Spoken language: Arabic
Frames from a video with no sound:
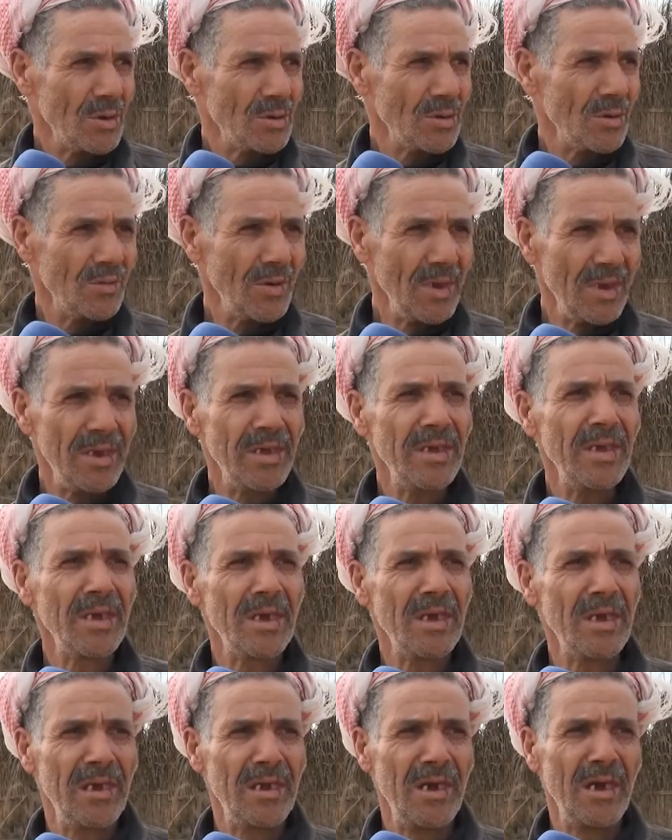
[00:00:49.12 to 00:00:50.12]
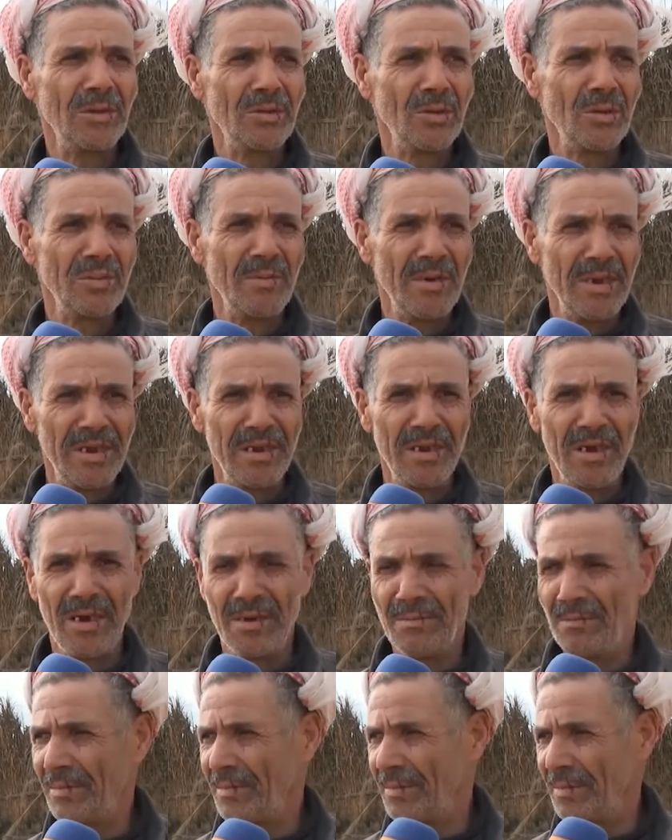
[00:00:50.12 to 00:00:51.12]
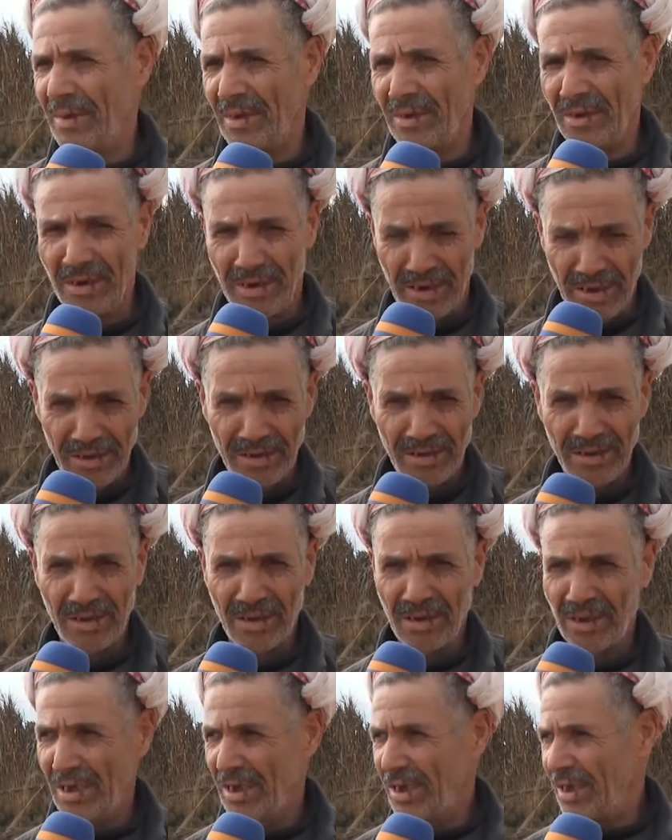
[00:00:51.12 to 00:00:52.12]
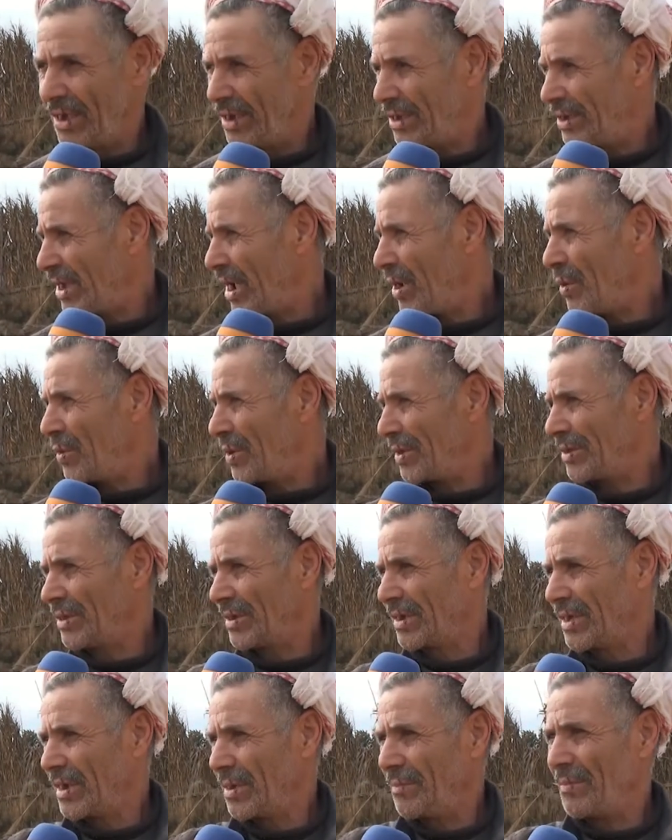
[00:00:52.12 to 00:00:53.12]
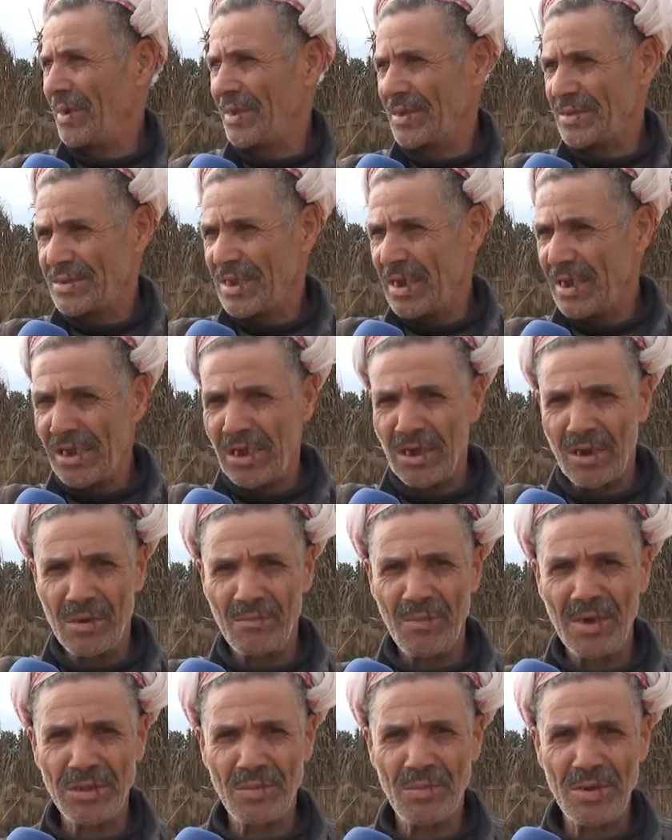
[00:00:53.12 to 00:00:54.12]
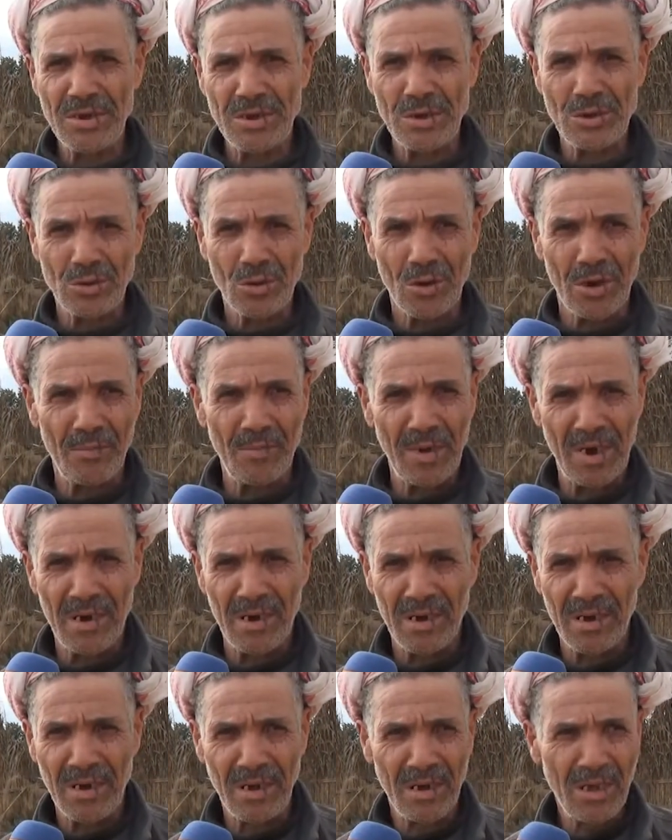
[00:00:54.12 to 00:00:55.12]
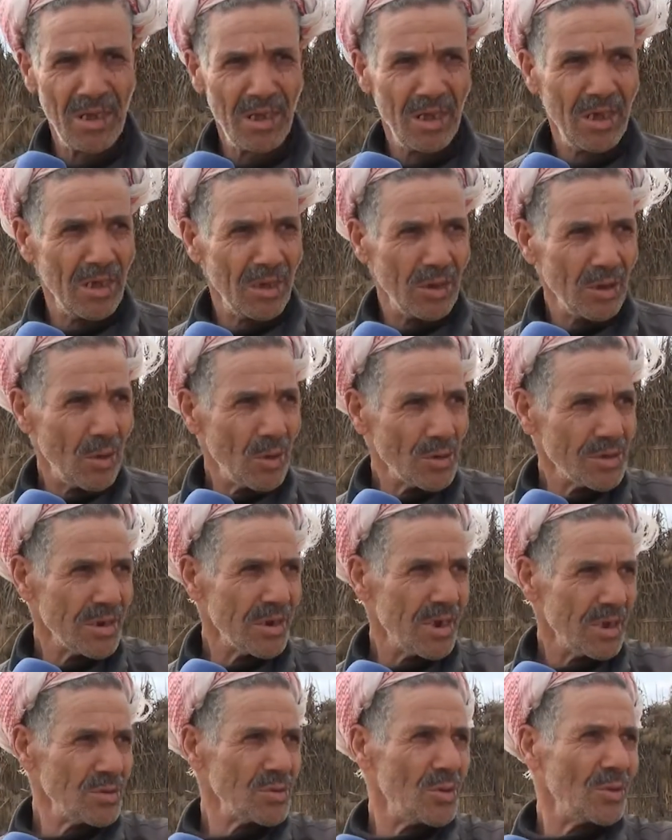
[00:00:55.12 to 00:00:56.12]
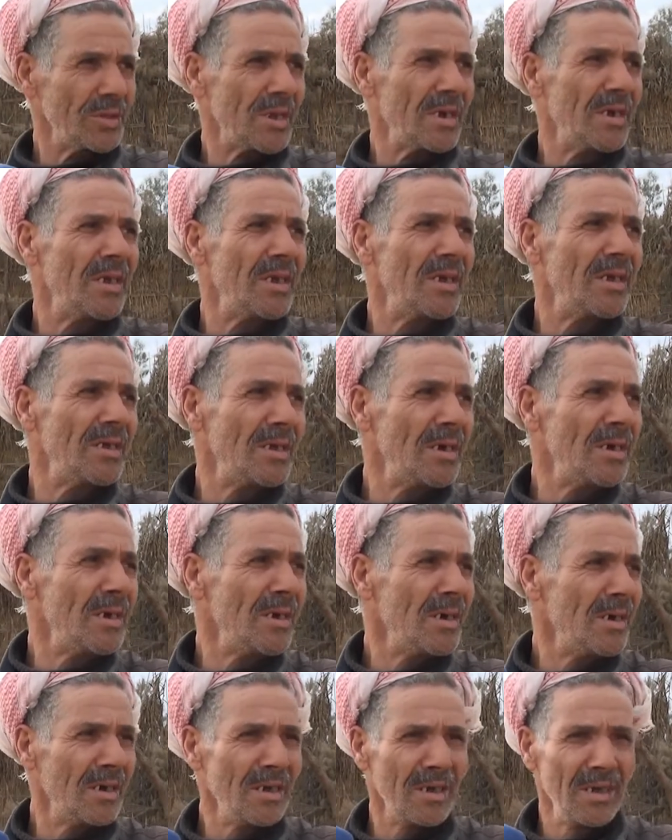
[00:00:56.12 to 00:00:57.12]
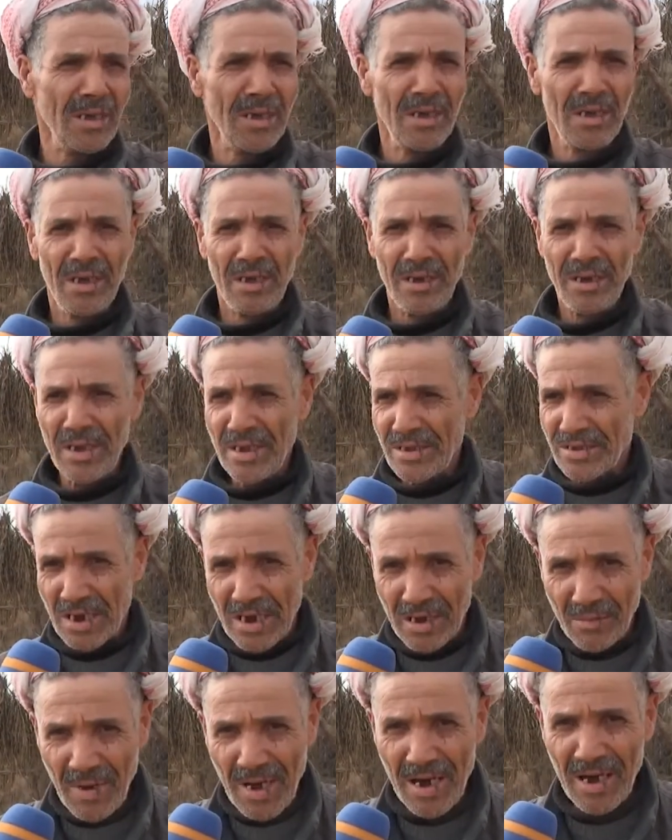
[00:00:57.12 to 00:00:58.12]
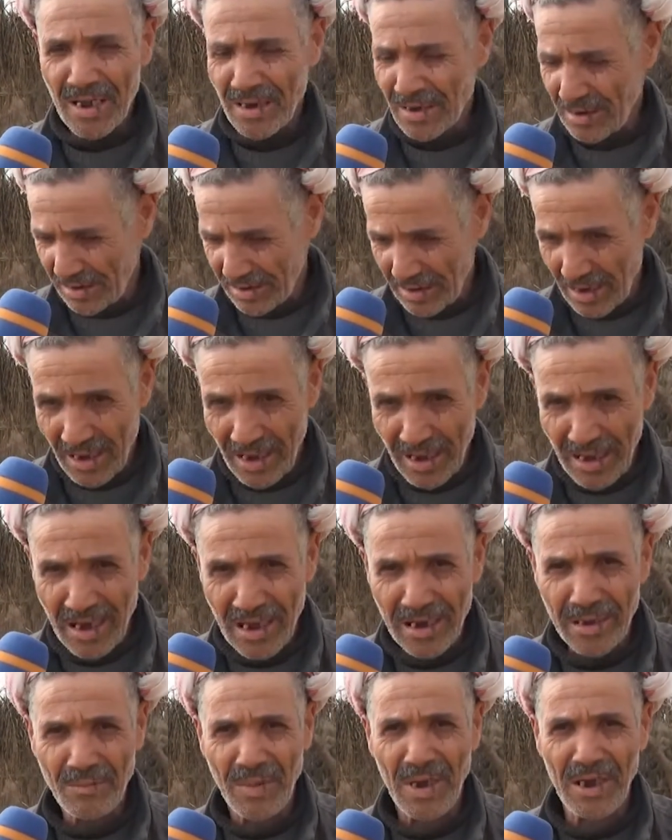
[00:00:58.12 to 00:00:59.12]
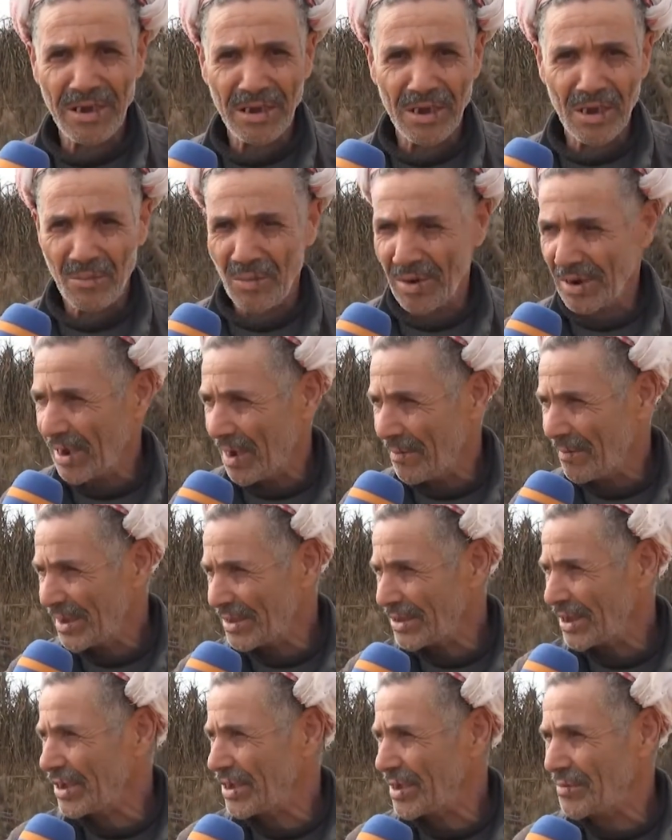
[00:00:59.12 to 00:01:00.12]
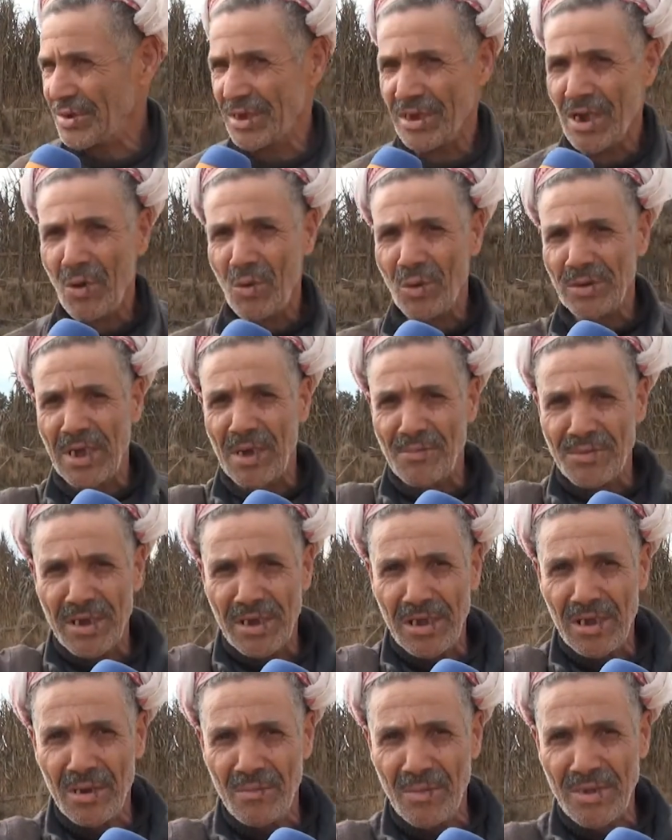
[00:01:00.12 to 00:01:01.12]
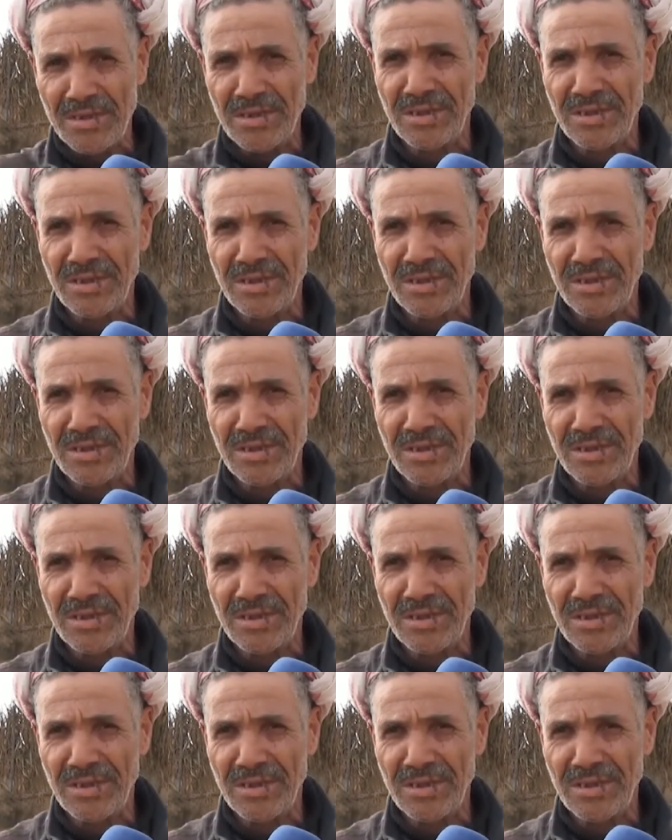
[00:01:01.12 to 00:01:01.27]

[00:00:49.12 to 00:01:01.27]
شوف حنايا كاين اللي عنده 80 عام حنايا يهود قريب 5 كيلومتر باش كبرا يخصنا سونتر هنايا ناس كبار الله غالب عليهم والله ما يطيق يمشي يهود خمسة كيلومتر